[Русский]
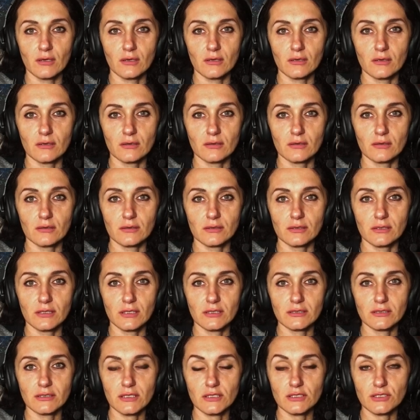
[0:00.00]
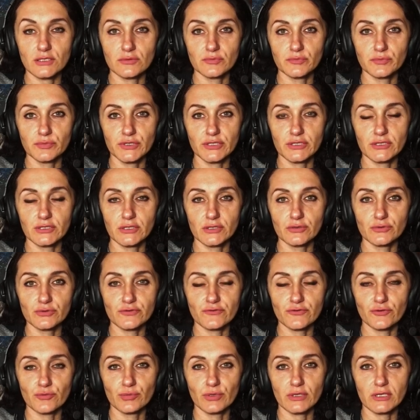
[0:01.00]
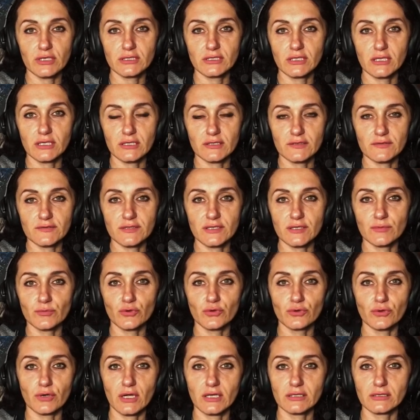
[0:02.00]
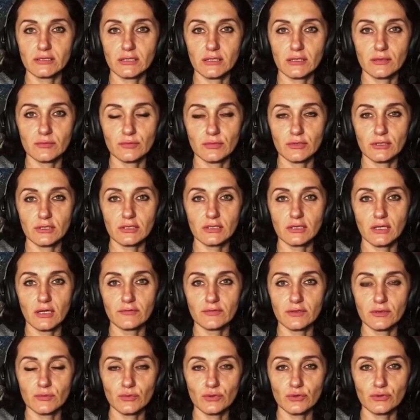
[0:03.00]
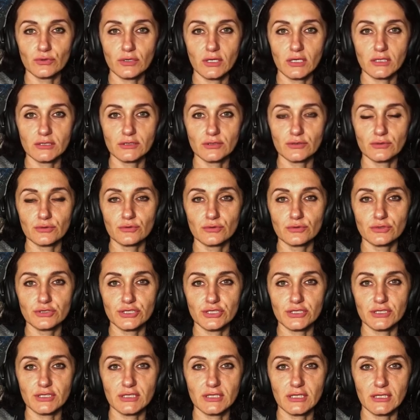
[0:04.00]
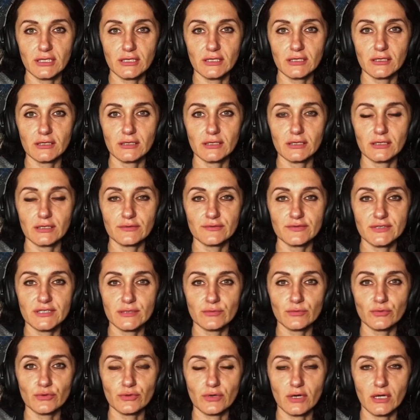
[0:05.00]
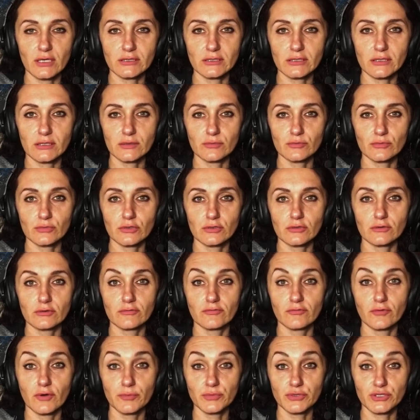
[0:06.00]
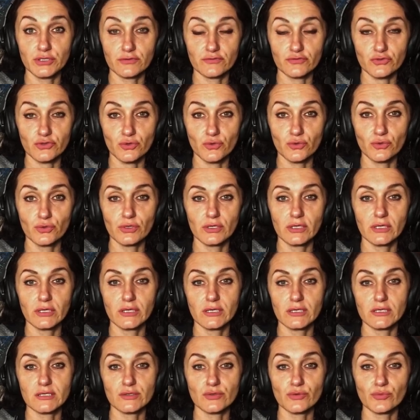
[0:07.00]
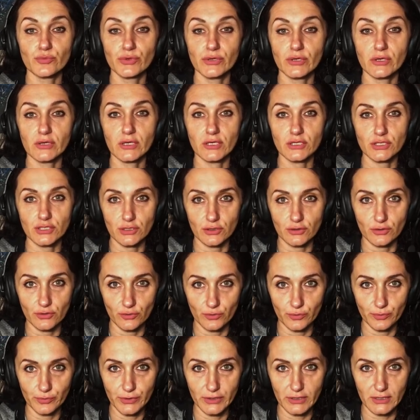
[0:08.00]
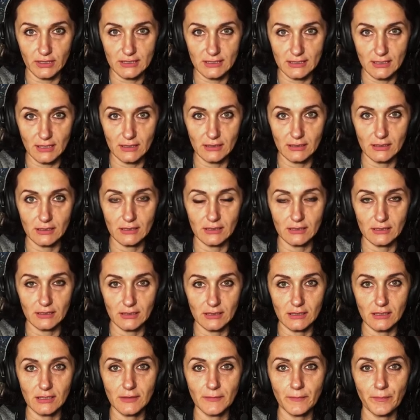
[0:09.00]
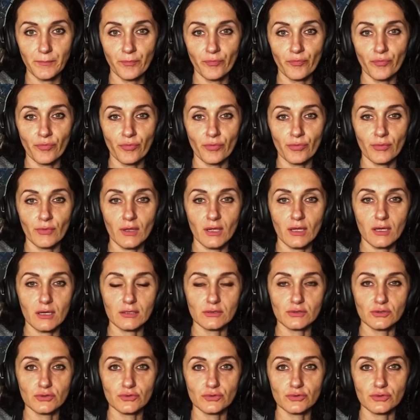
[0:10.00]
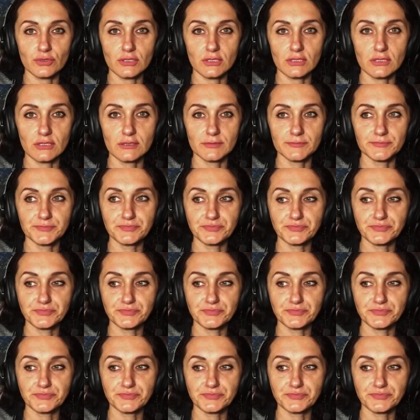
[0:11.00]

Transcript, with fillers: Э, я также передаю свою благодарность всем кураторам и главному куратору Гульчихре и всем кураторам э, вообще в школе, и особенно нашей группе Оксане и Инне, которые